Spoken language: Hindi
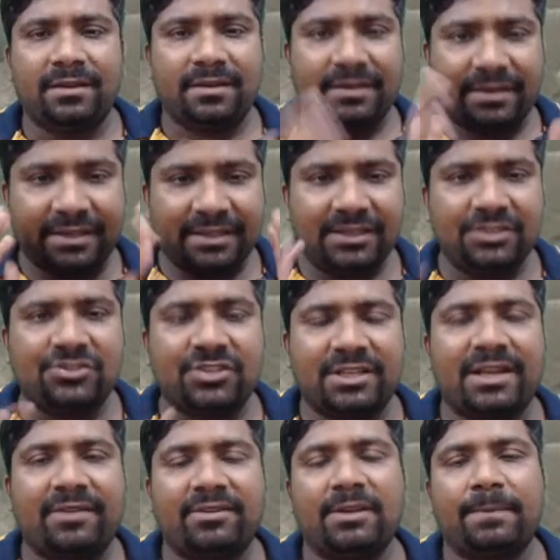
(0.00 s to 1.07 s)
ईच एंड
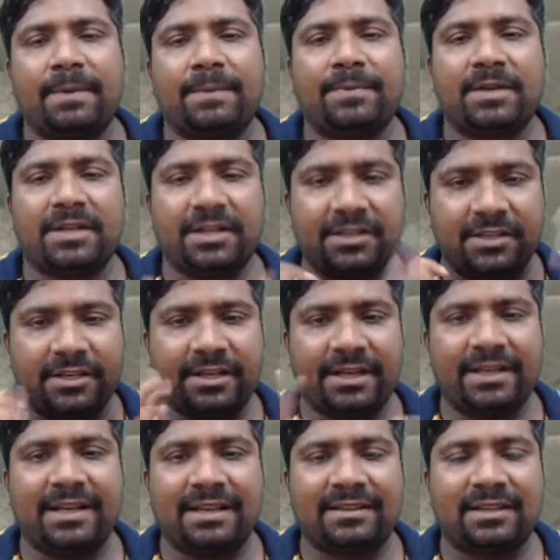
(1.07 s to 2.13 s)
एवरी पेपर की
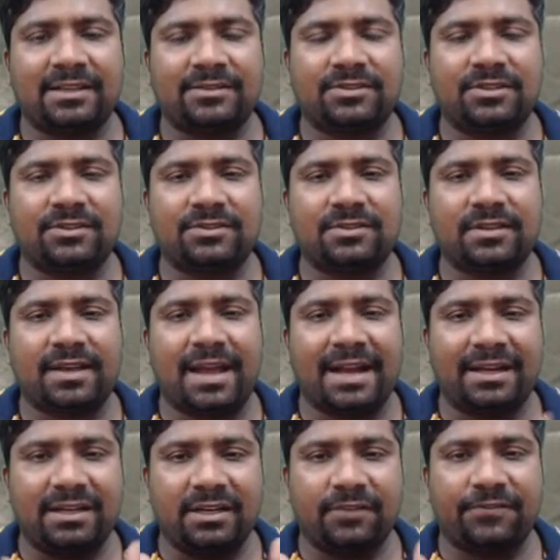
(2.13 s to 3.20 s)
डिटेल एनालिसिस
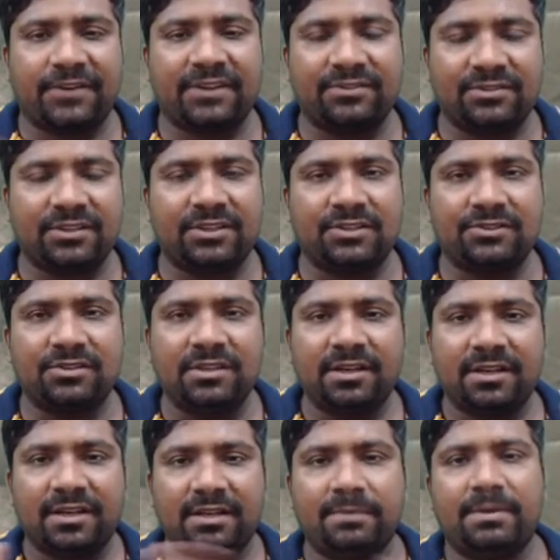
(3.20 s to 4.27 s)
एंड डिफरेंसेस
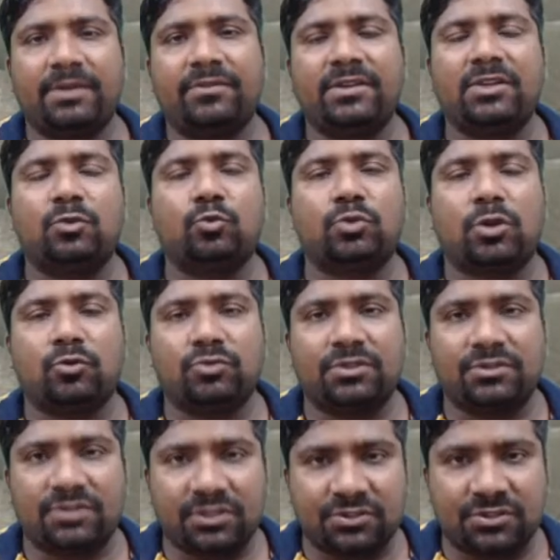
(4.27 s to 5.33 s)
इन बिटवीन
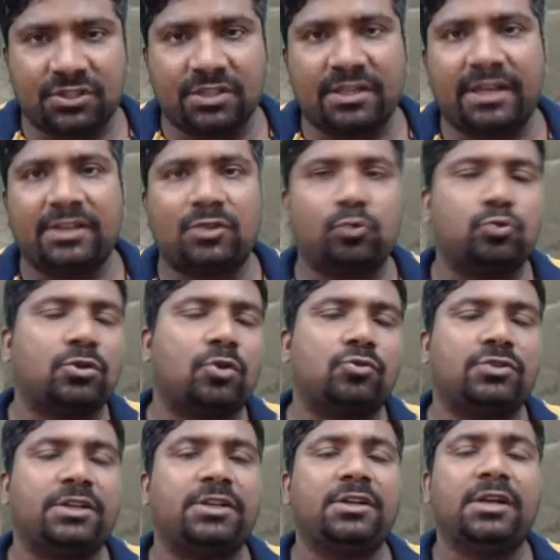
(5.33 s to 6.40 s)
2016 एंड
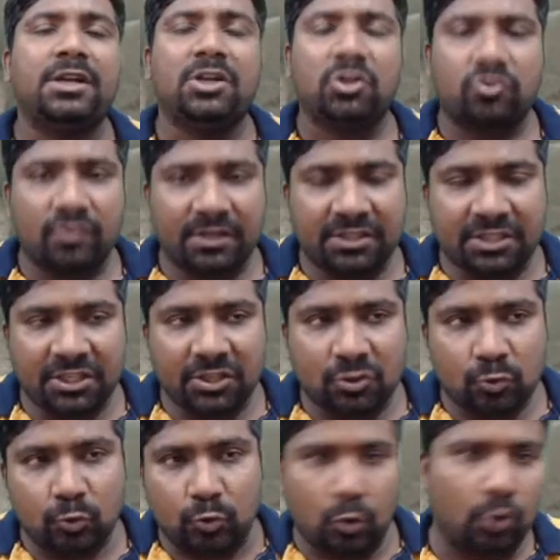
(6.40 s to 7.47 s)

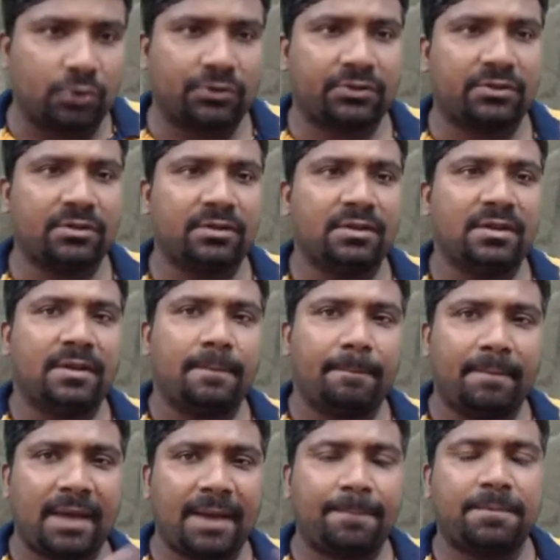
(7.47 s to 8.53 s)
2022 कोर्स
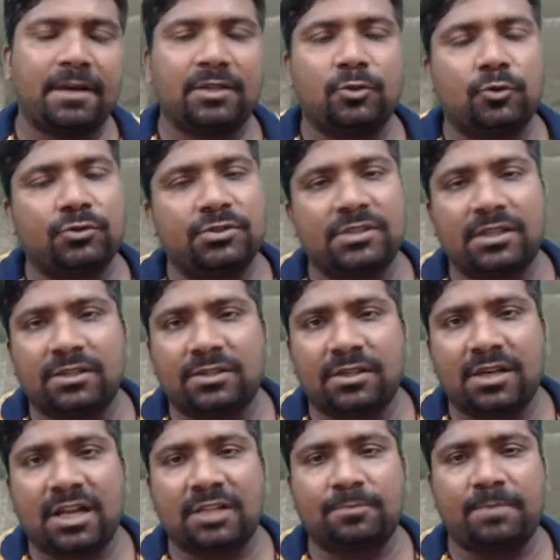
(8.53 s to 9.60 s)
मैं आपका दोस्त सी रतन
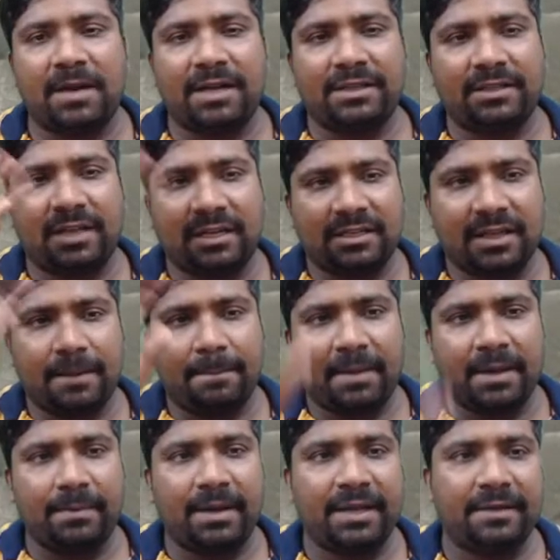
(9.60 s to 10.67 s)
राजपाल टाटा
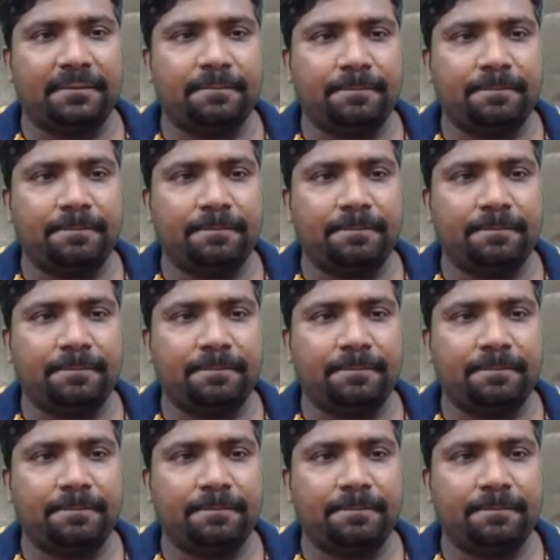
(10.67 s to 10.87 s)
बाय बाय